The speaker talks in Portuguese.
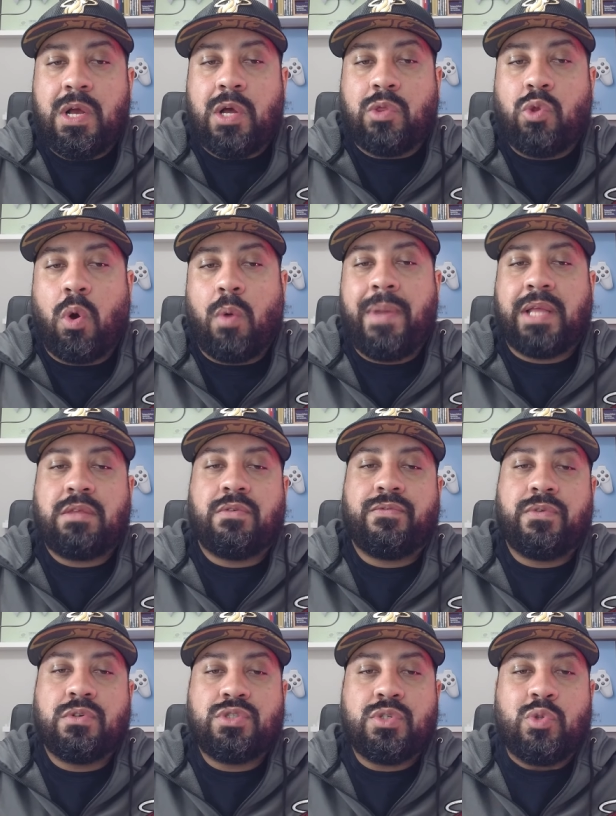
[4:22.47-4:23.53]
do
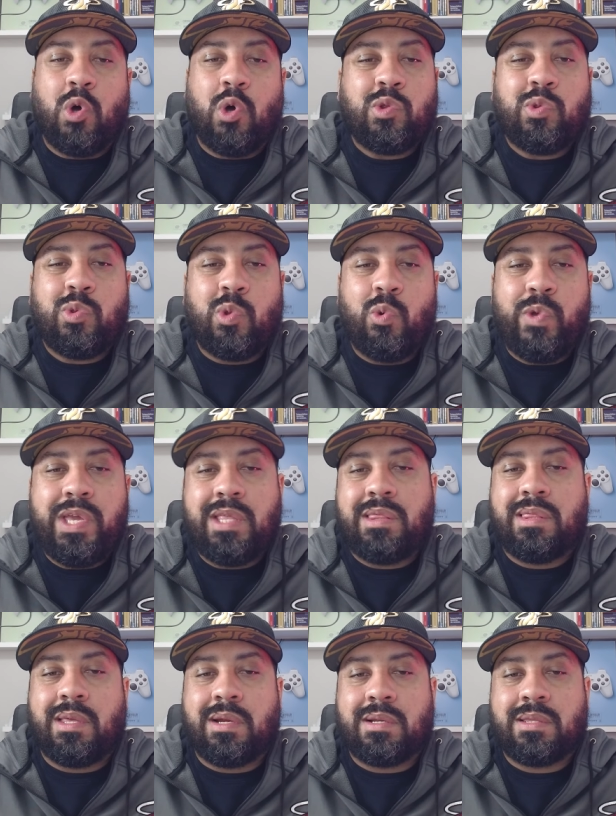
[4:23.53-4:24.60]
Battlefield no
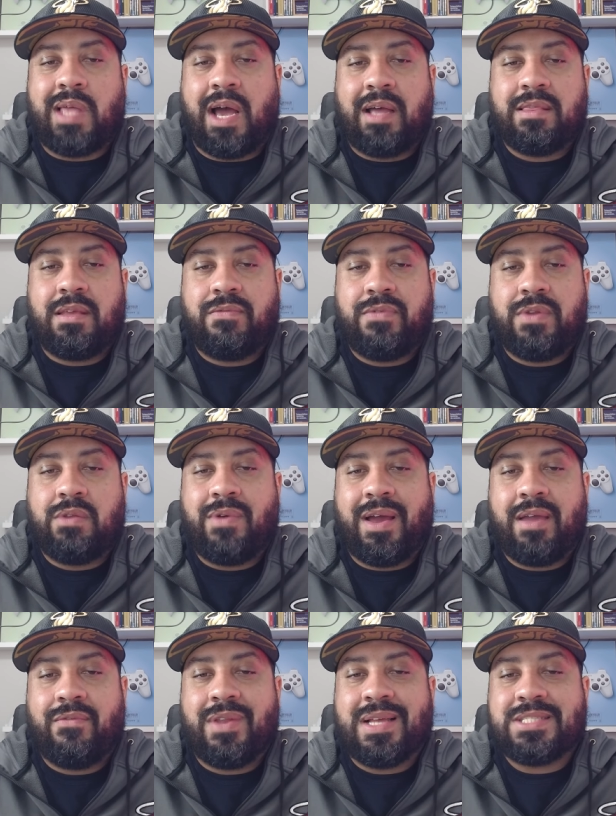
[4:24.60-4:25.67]
Twitter, tá? Definindo a
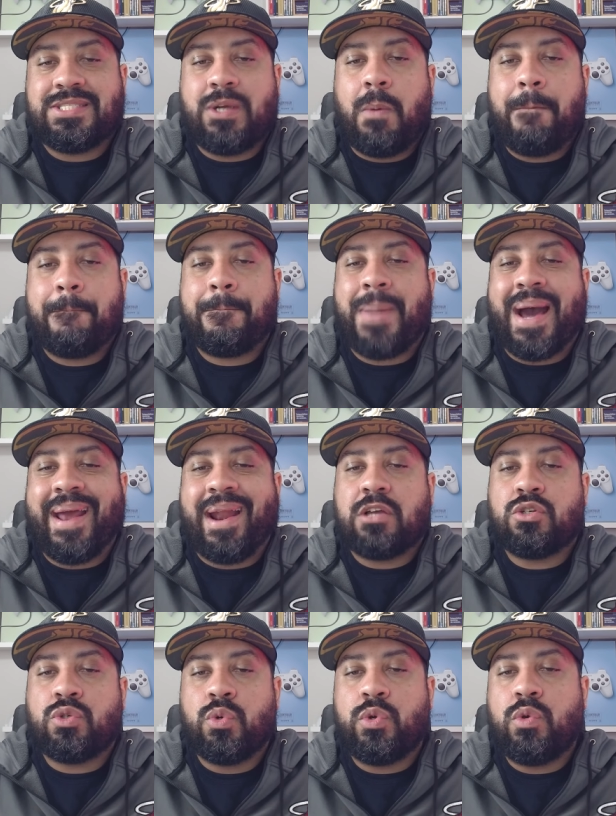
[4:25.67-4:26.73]
revelação para
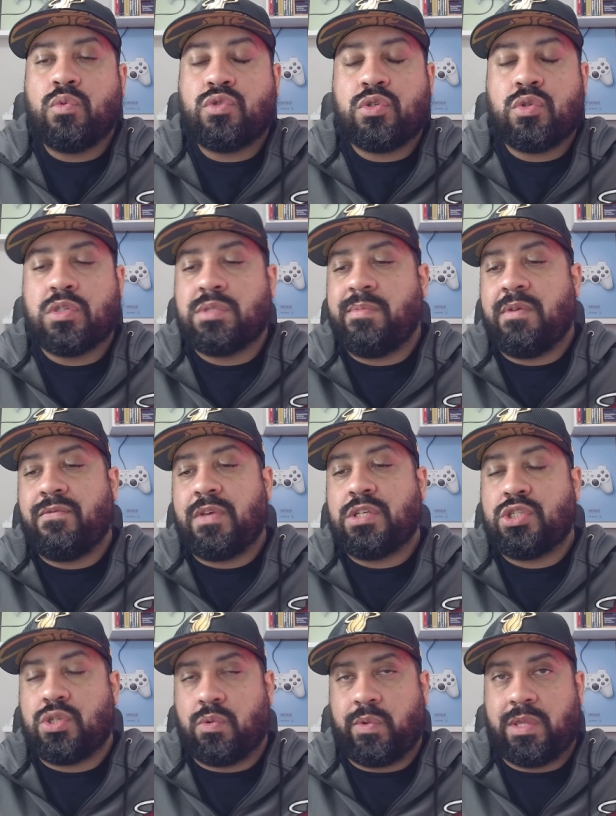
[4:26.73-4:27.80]
junho de
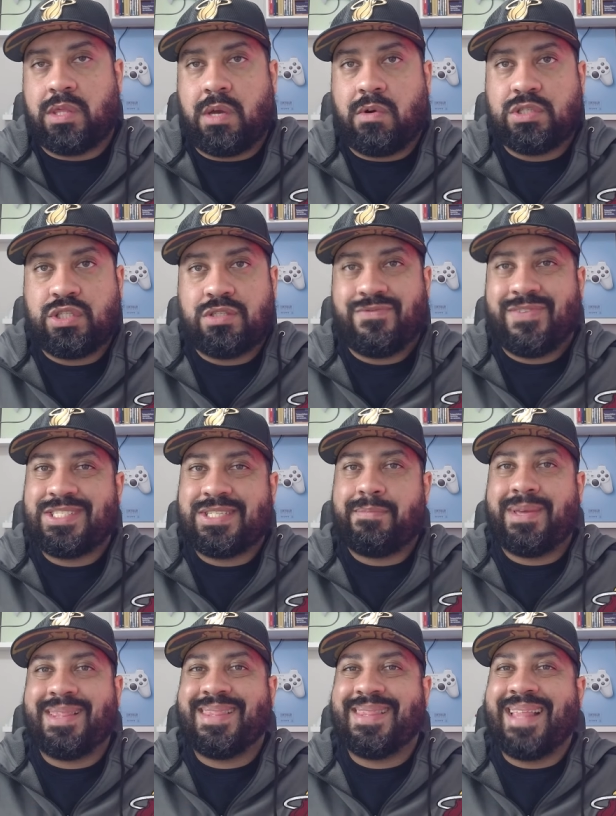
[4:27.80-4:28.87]
2021. Então a gente vai
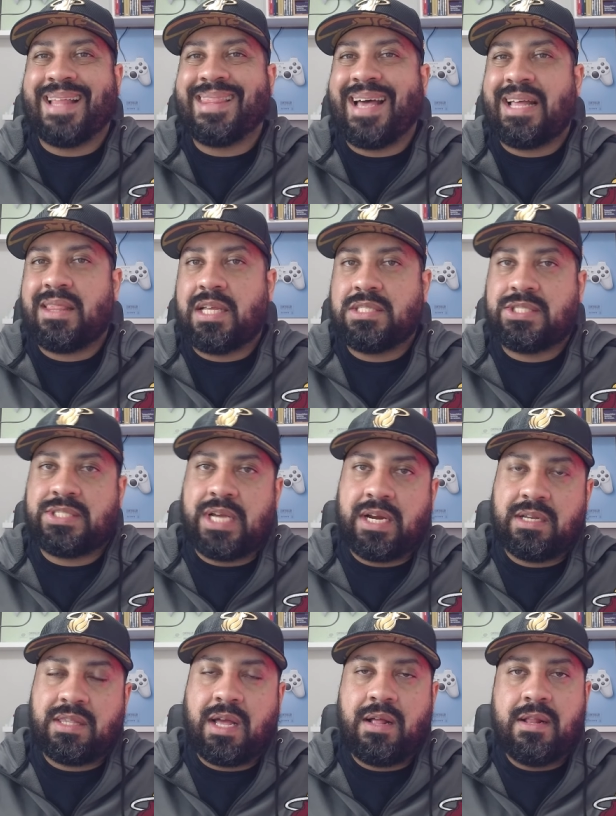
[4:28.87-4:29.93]
saber da data
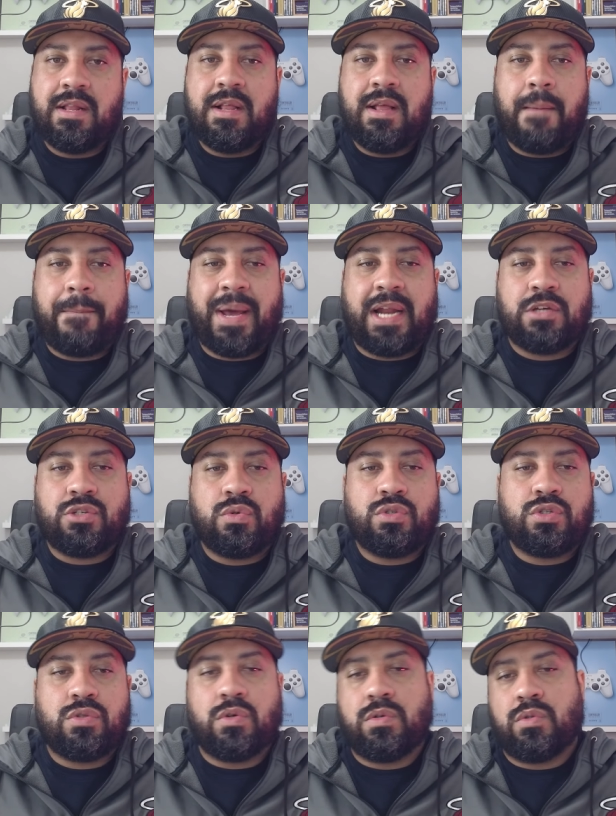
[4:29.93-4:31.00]
certa para junho
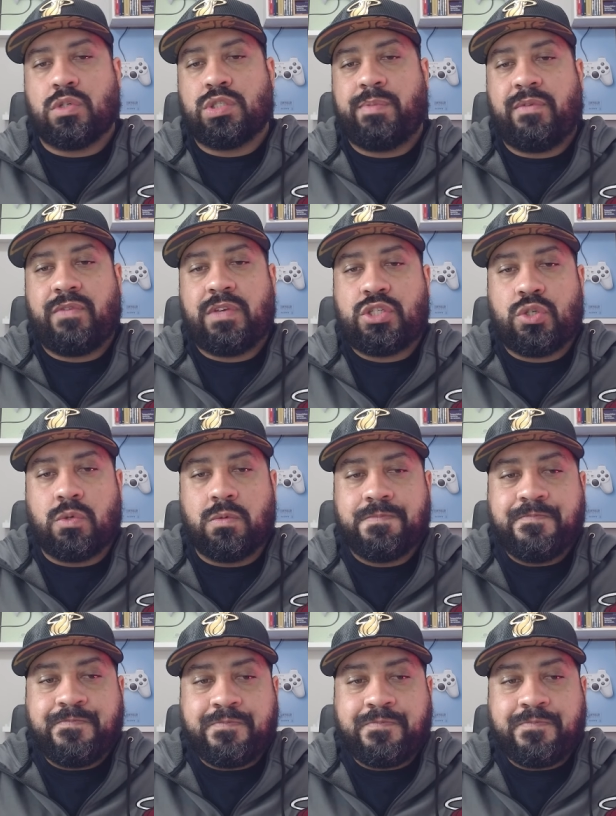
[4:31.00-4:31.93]
de 2021